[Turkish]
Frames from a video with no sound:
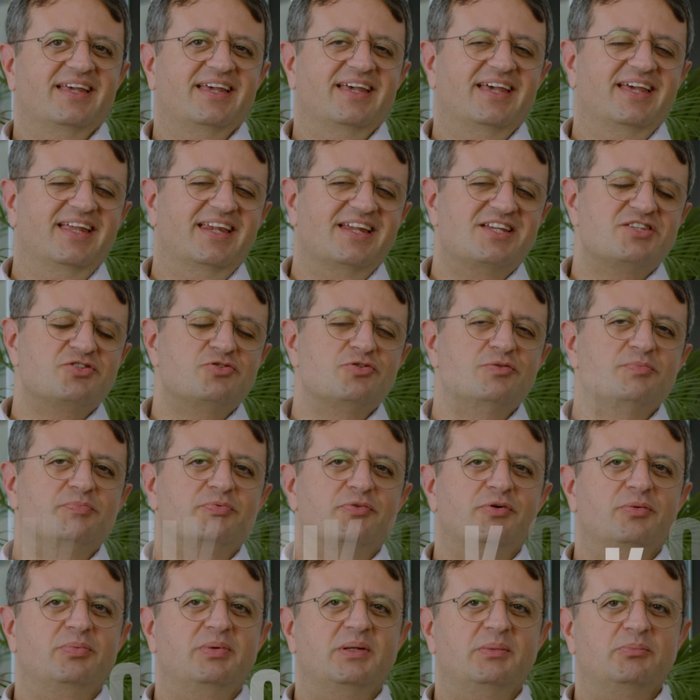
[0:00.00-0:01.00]
Ereksiyon
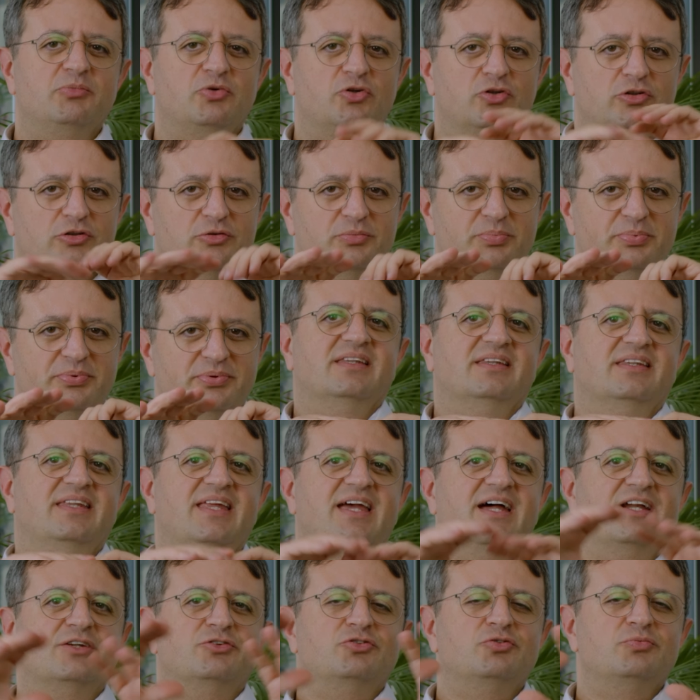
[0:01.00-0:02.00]
problemi olup
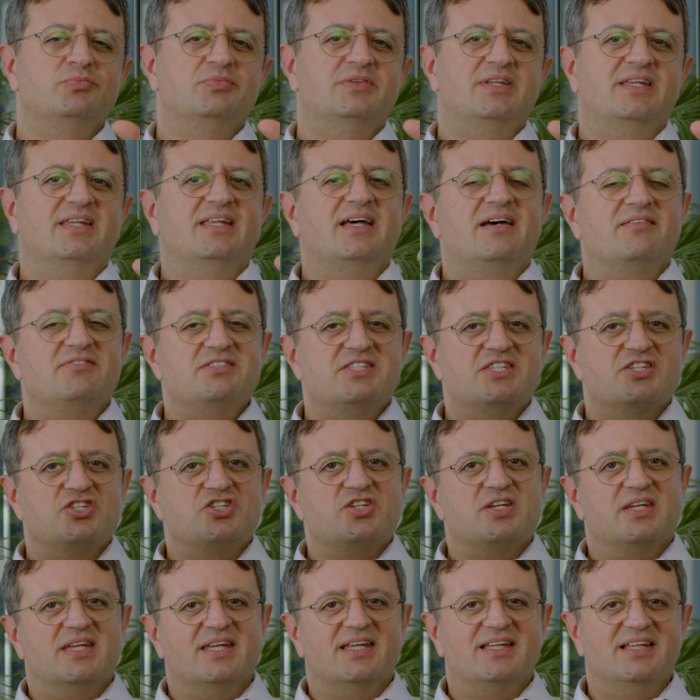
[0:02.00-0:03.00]
diğer tüm tedavi
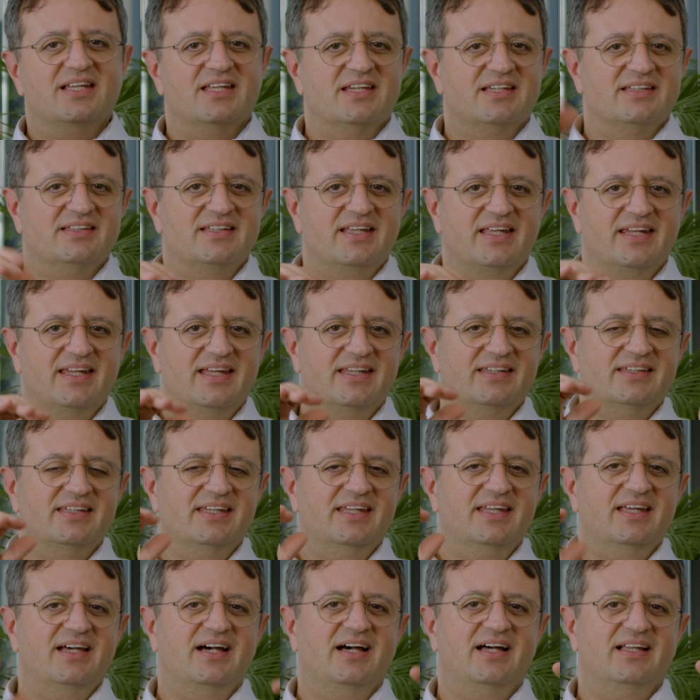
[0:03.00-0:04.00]
seçenekleri
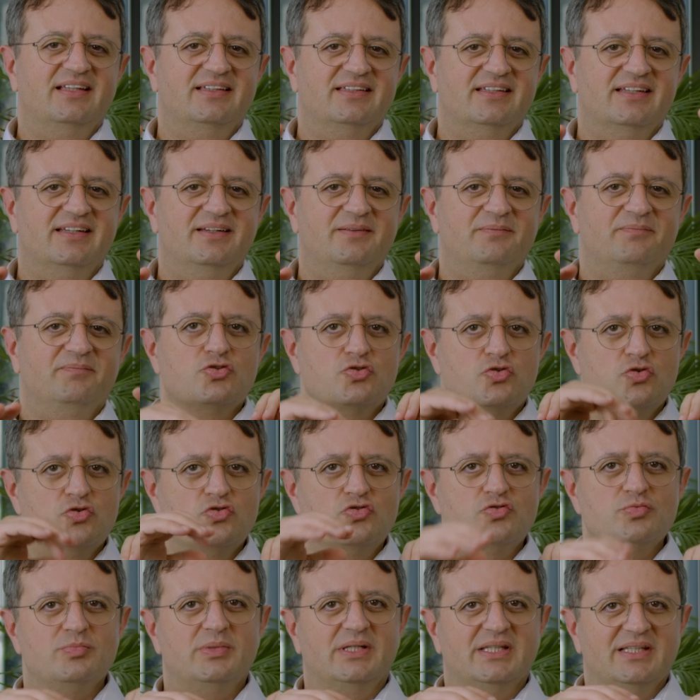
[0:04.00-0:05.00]
denendiği halde
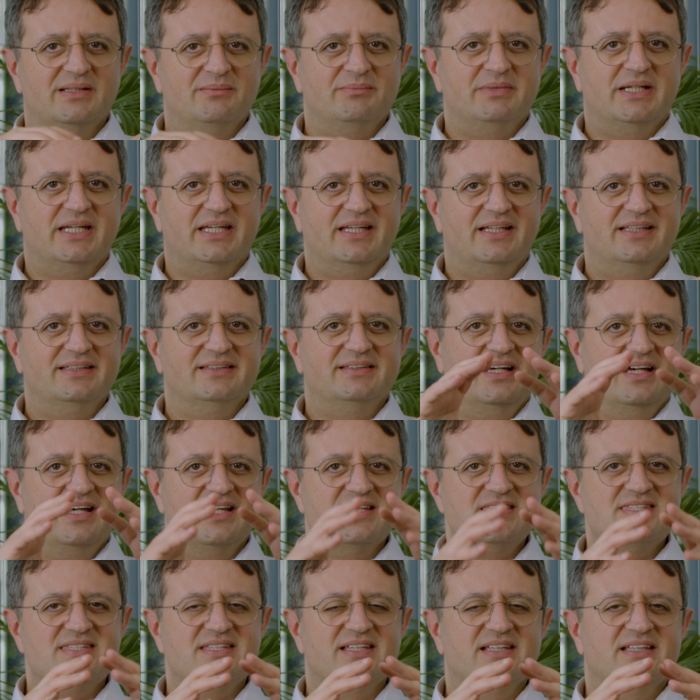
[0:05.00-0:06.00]
çözüm alamayan
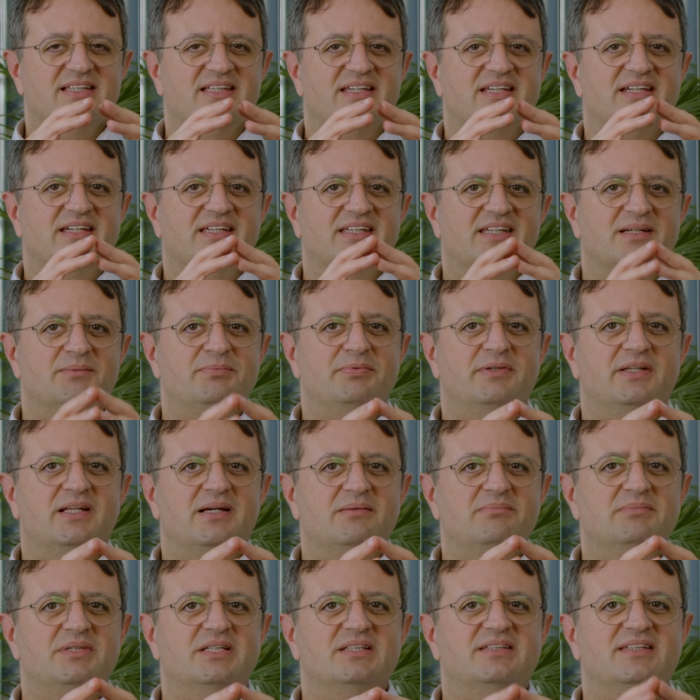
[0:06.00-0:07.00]
hastalara
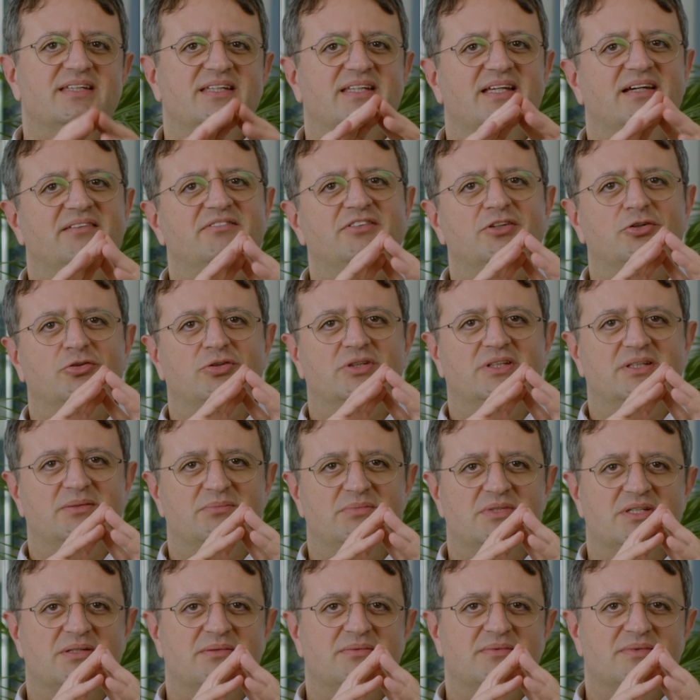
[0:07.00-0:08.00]
yapılan bir tedavi
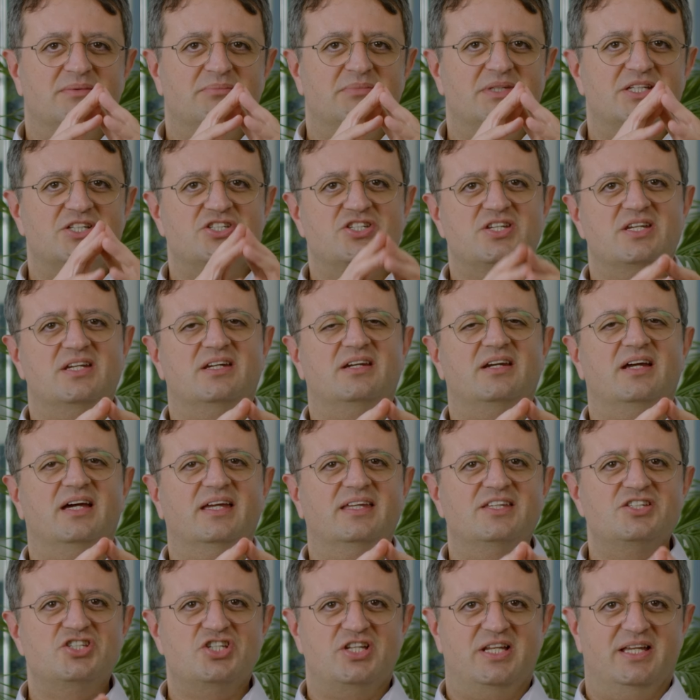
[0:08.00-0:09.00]
yöntemi, bir
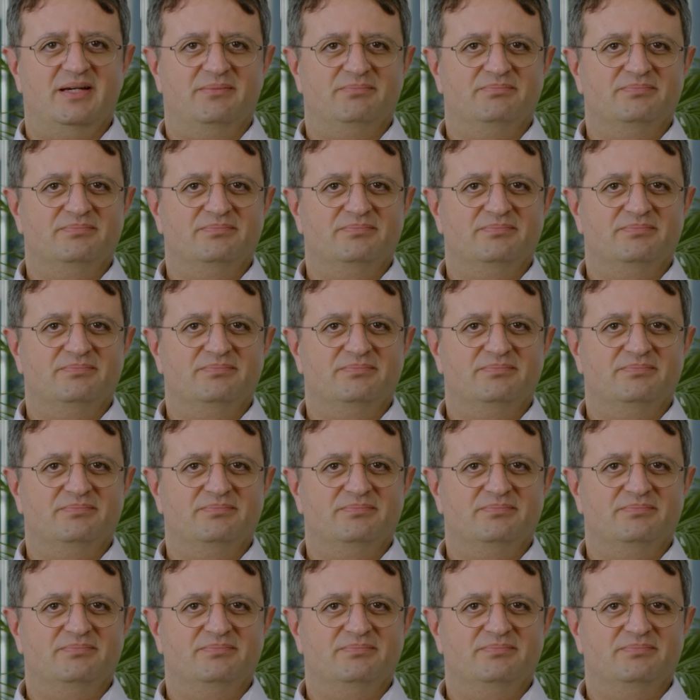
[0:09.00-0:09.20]
cerrahi işlem.